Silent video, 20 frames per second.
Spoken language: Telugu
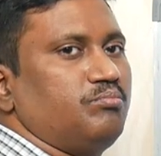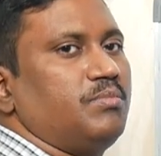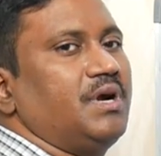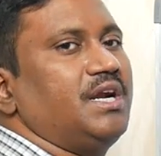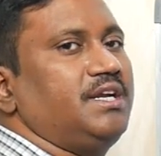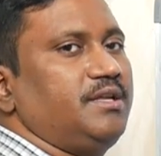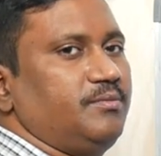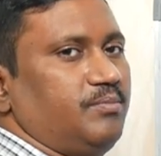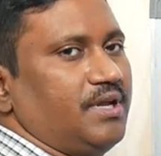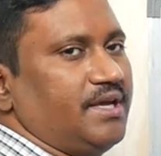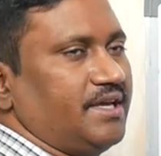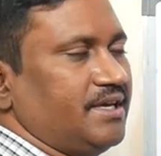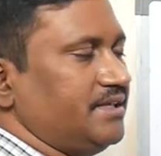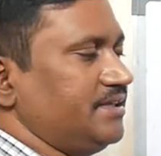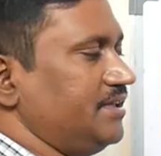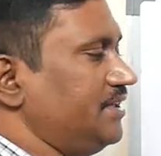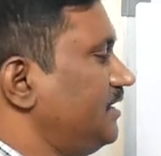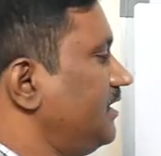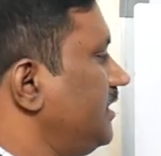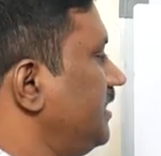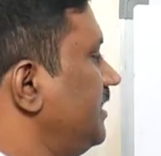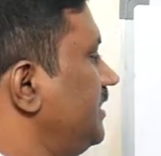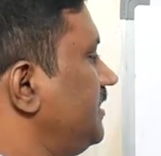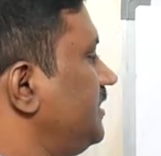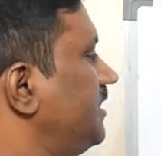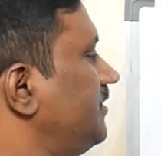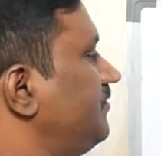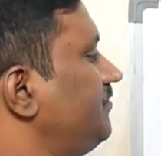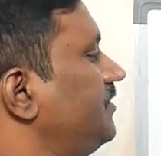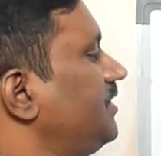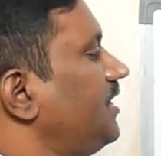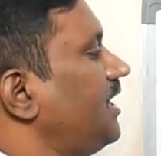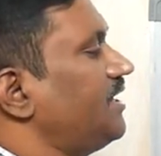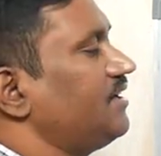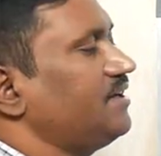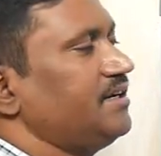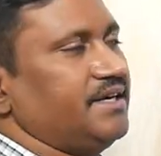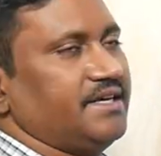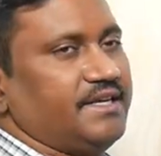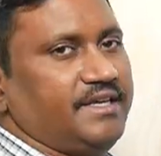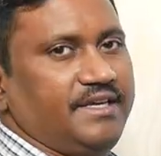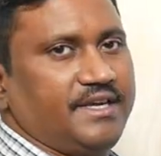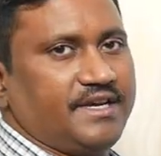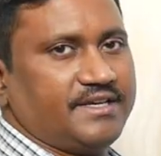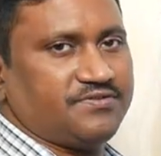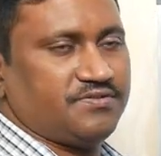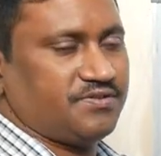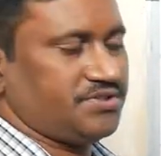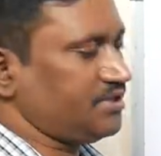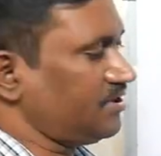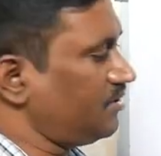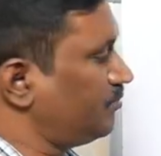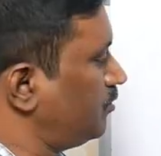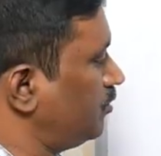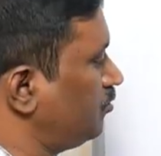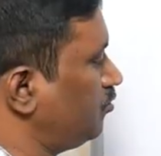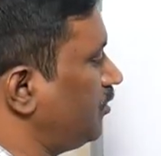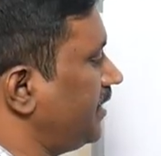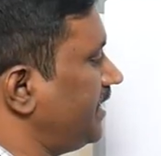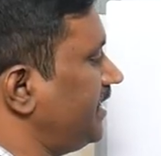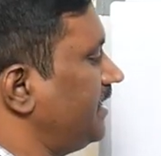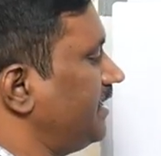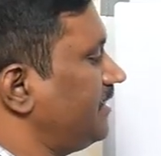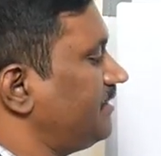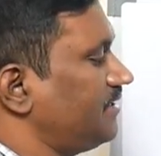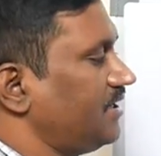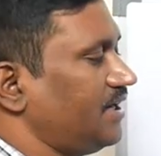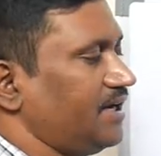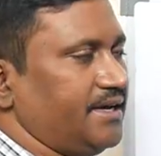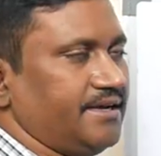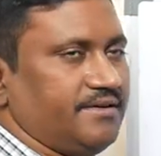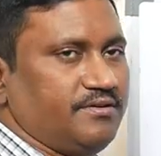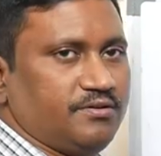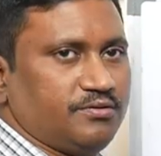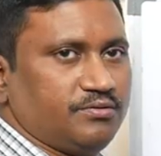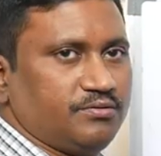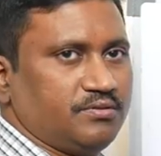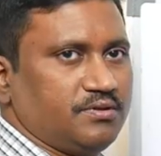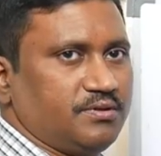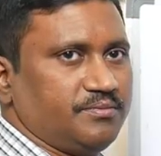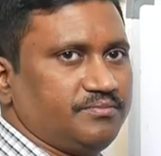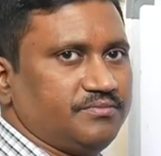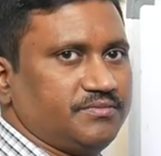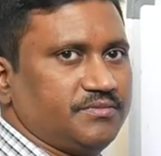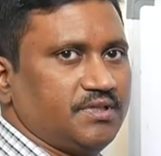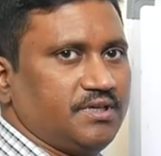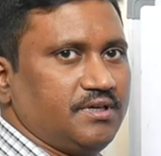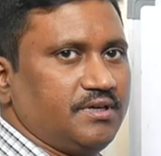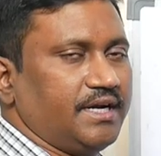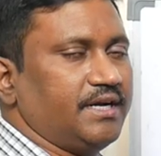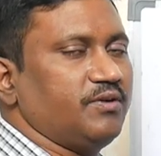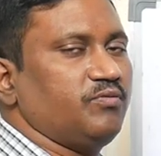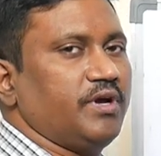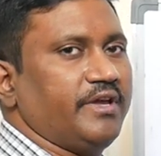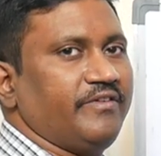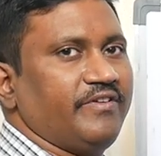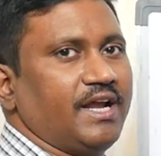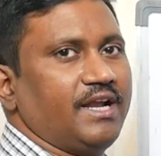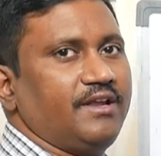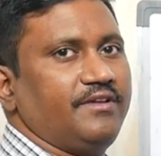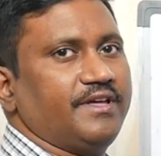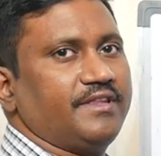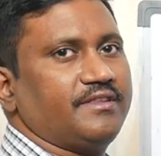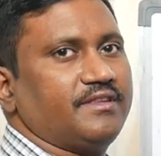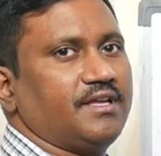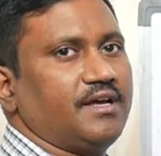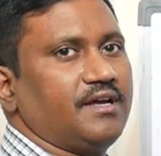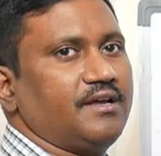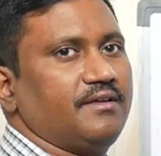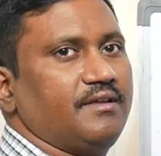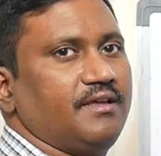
మల్టిప్లై అయింది ఎవ్రీ హండ్రెడ్కి ఎక్స్ వచ్చినప్పుడు వై ఎంత అని అడుగుతున్నాం రైట్ వై వాల్యూ ఎంత